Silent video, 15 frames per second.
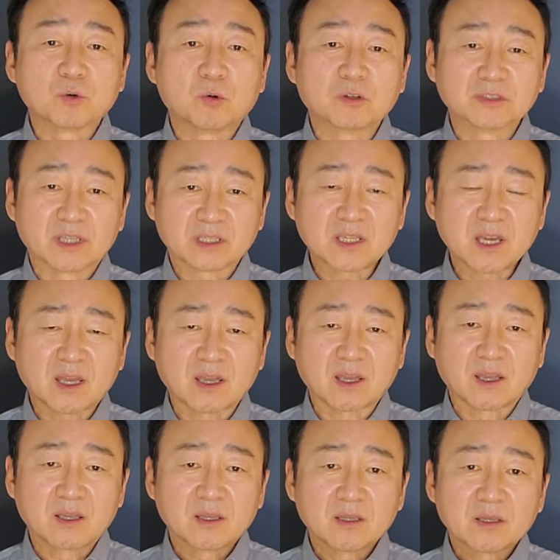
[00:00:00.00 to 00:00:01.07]

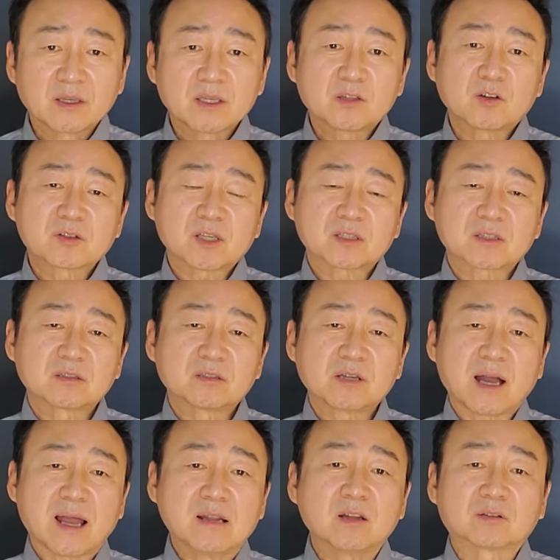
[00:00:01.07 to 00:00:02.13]
요원에게 이런 사실을
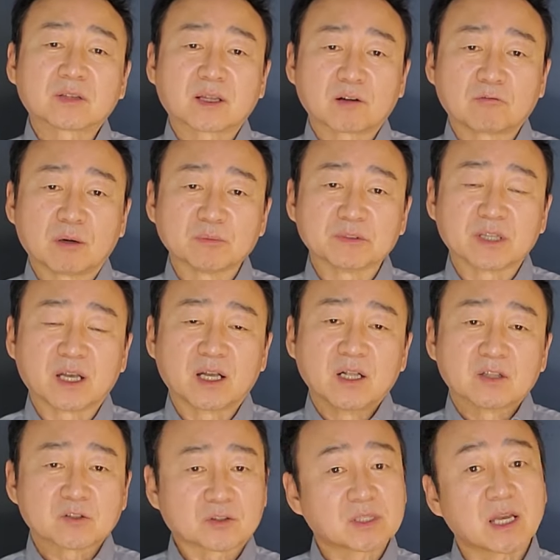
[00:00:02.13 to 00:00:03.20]
알렸다라고 합니다.
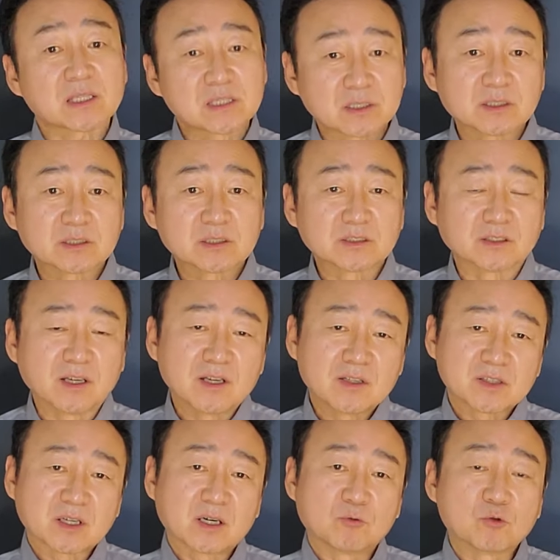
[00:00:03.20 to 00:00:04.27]
저 사실은 제가